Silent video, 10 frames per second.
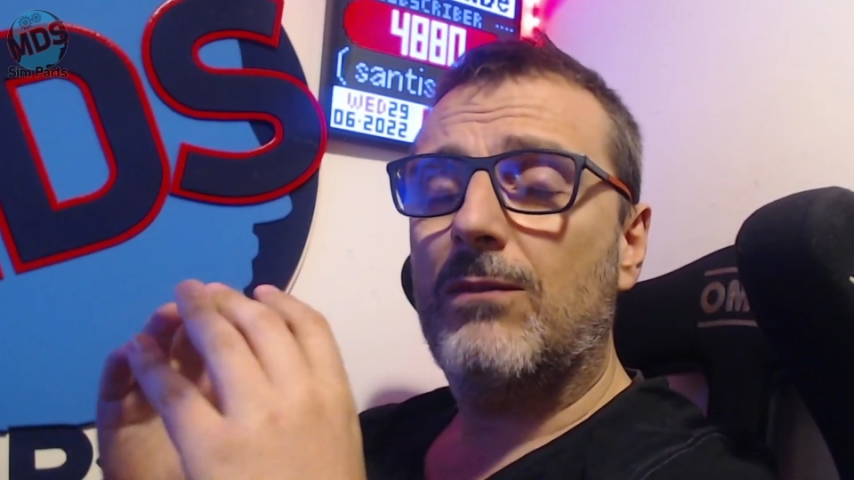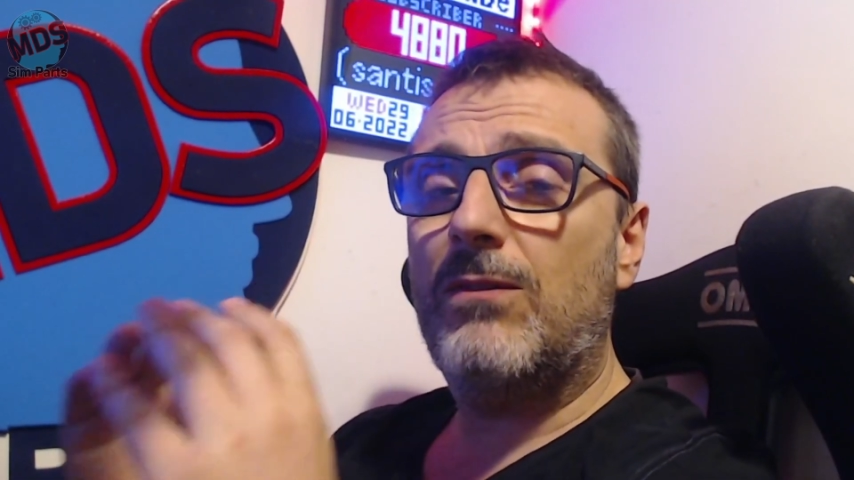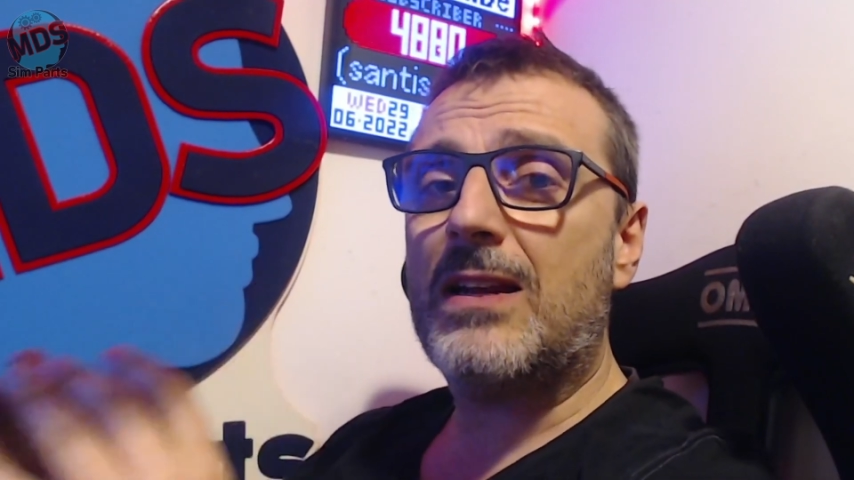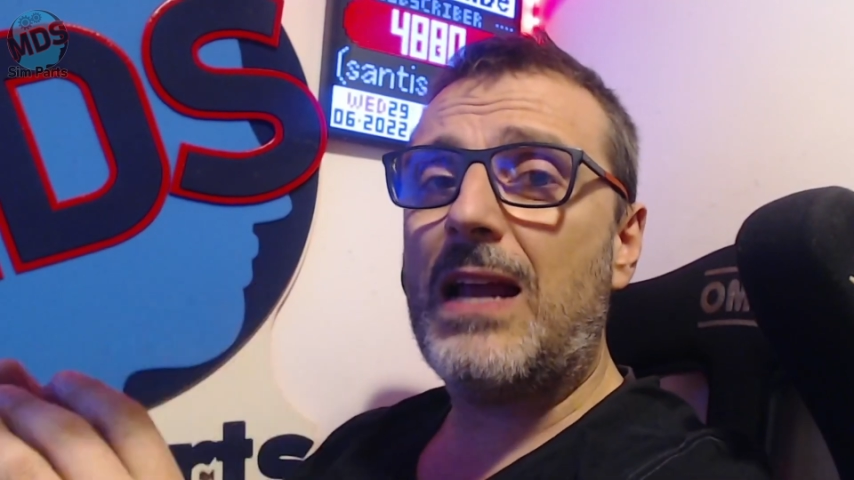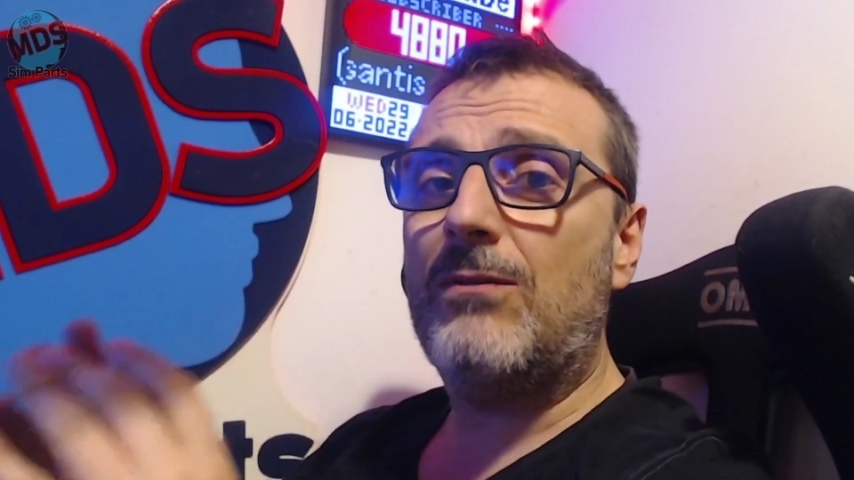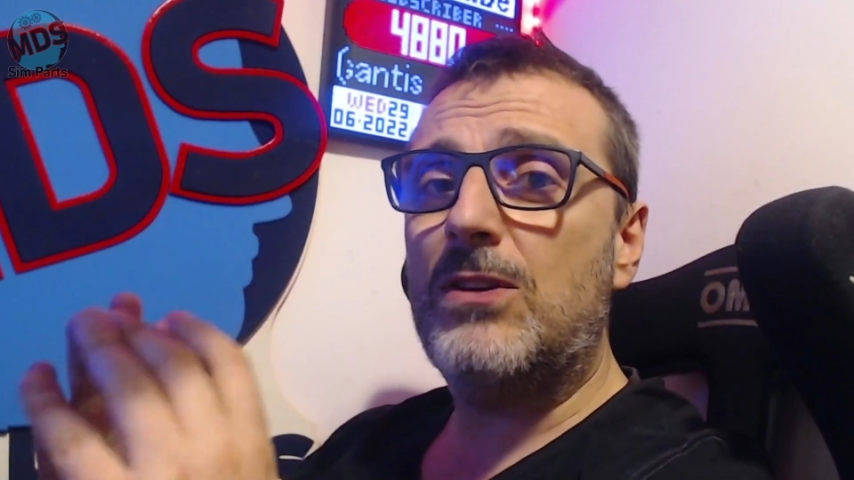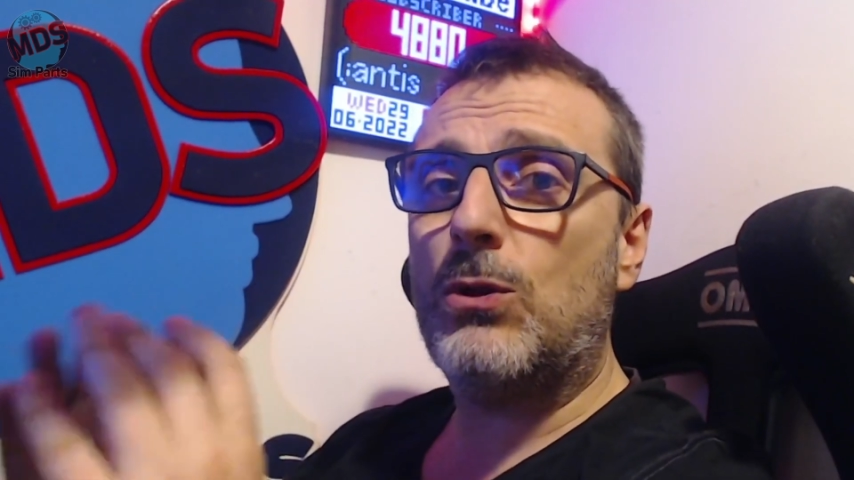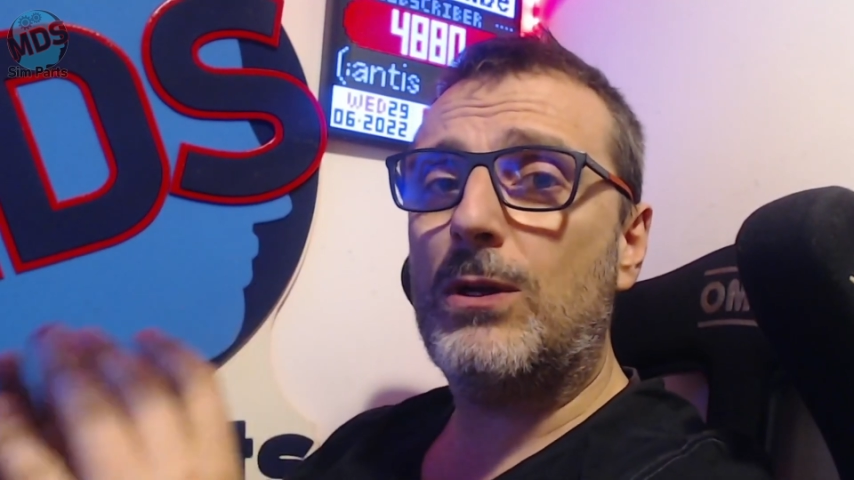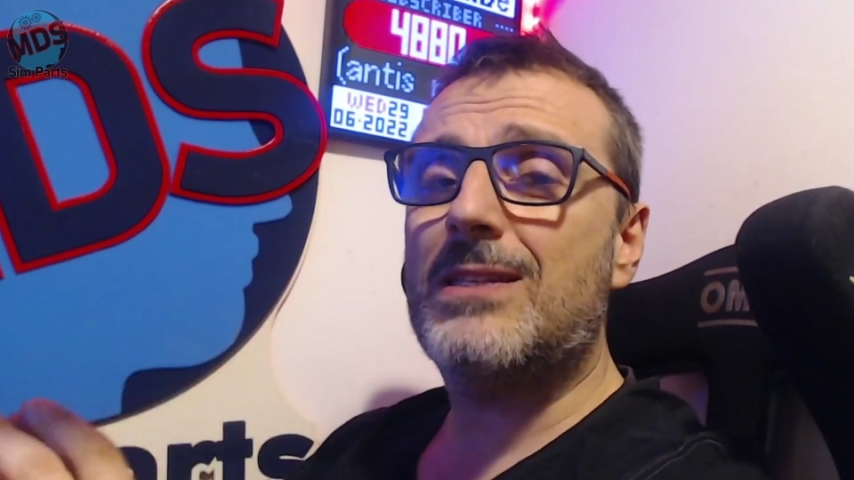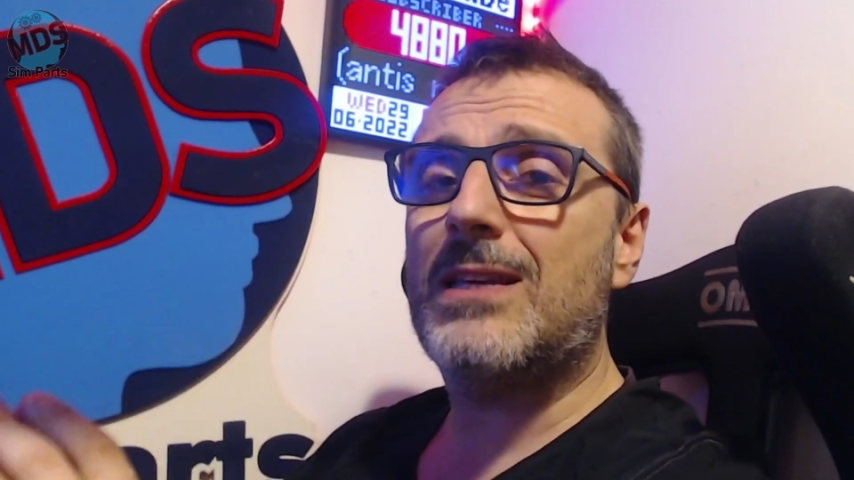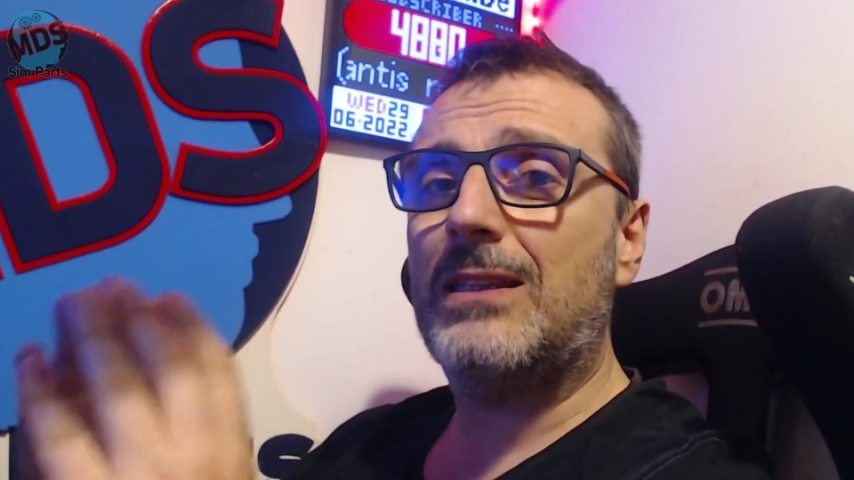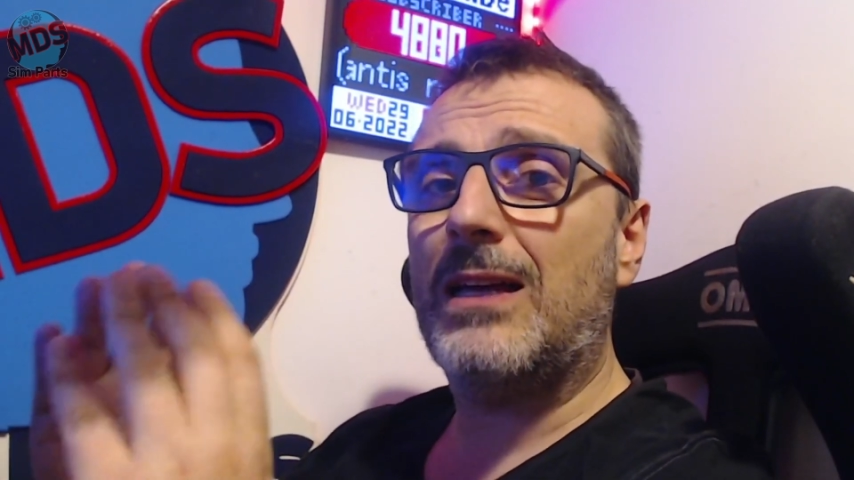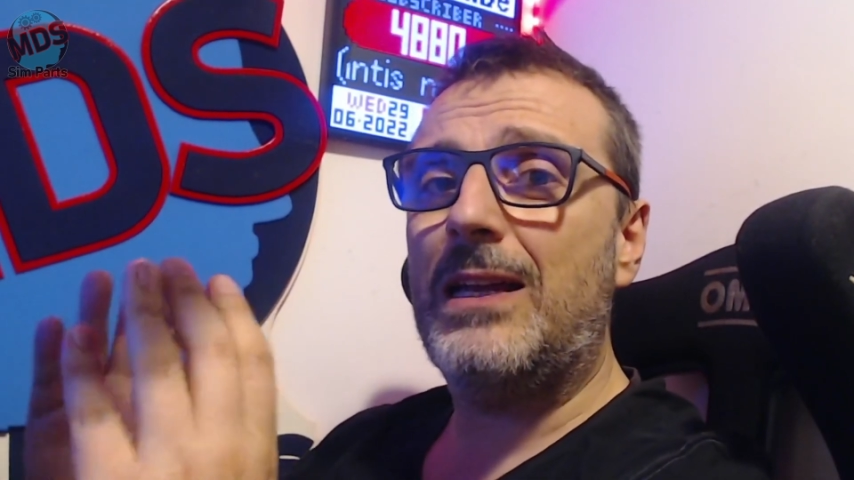verrà visualizzata